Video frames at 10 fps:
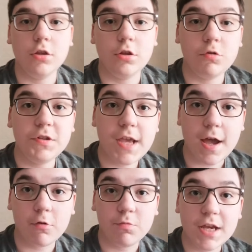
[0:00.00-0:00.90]

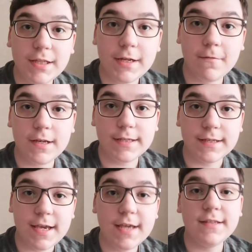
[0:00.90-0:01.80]
Друзья, у меня для
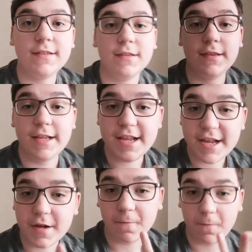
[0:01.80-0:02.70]
вас есть
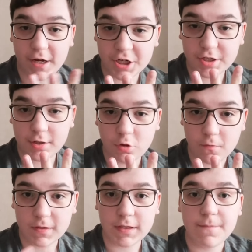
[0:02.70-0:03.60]
три важные
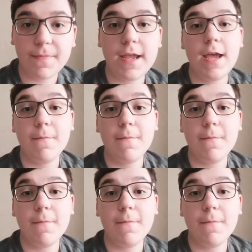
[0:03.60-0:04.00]
новости.